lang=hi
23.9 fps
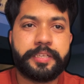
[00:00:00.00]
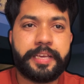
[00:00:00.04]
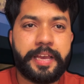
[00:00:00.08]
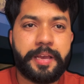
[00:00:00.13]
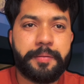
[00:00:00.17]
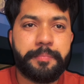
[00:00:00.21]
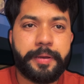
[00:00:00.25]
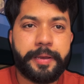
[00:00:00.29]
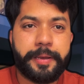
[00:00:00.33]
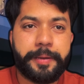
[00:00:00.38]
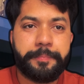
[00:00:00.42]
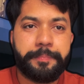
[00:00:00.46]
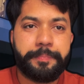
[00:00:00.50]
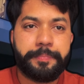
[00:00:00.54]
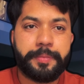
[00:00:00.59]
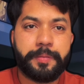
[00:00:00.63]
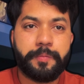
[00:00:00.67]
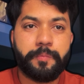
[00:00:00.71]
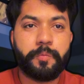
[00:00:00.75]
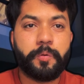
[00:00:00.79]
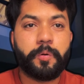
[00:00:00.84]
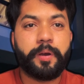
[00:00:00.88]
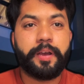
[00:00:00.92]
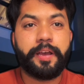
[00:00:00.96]
स्कैम है
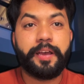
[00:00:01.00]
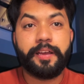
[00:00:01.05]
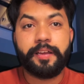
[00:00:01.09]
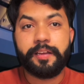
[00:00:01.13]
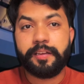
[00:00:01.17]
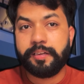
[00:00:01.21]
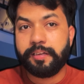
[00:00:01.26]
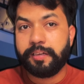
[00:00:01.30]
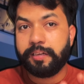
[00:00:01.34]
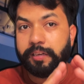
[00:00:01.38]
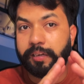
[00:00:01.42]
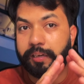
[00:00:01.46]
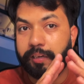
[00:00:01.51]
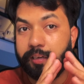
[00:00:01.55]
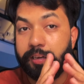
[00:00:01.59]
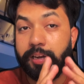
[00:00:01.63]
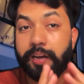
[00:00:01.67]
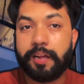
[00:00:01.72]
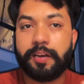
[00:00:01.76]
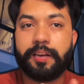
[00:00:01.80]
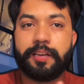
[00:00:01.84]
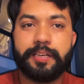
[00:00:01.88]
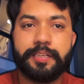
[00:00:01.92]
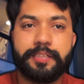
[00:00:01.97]
वो है
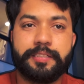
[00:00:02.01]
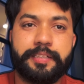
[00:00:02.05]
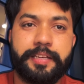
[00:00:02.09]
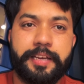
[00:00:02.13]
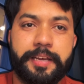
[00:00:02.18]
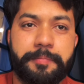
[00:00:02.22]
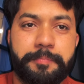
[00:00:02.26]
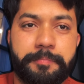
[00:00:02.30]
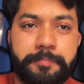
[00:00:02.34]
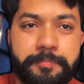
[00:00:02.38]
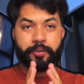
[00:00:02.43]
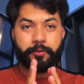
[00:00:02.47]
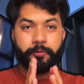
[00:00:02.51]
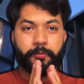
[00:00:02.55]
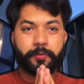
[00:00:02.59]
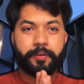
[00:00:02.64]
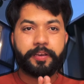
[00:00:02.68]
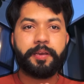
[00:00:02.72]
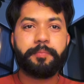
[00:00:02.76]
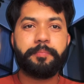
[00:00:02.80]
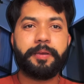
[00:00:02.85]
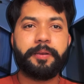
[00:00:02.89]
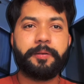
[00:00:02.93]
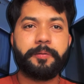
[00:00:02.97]
घर का स्कैम
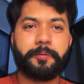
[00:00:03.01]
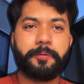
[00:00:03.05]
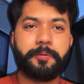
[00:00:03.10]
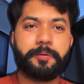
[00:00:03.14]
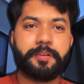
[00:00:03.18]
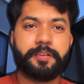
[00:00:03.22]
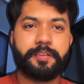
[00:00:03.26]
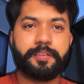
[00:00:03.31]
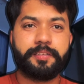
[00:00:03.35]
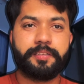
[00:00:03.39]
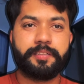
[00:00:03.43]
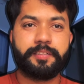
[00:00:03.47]
यूके में लोग